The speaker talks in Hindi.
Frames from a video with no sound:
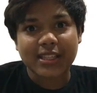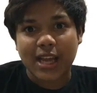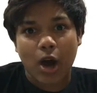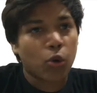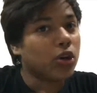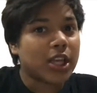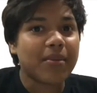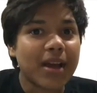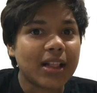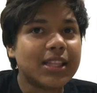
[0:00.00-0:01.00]
इसका उनकी
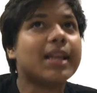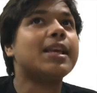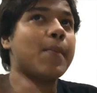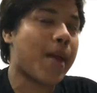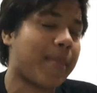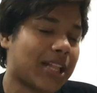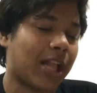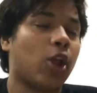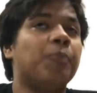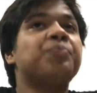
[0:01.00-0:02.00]
भी गलतियां नहीं है मैं
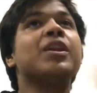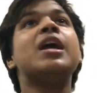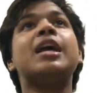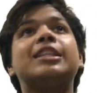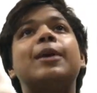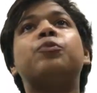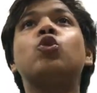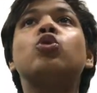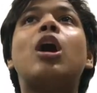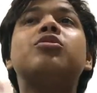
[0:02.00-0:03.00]
बताता हूँ जब
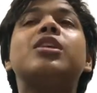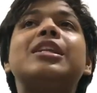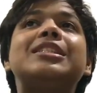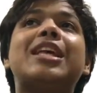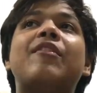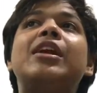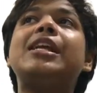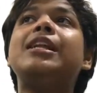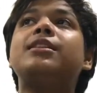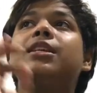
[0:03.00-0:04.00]

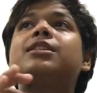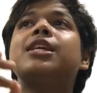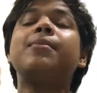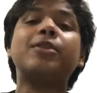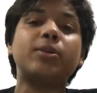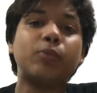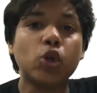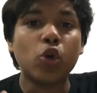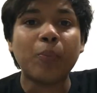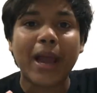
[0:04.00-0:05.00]
2017-16 में जब
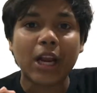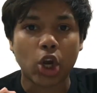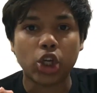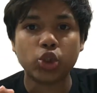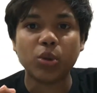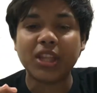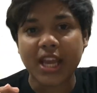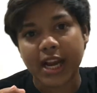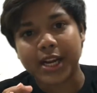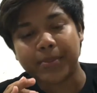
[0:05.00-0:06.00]
ड्यूक बाइक लॉन्च हुई थी के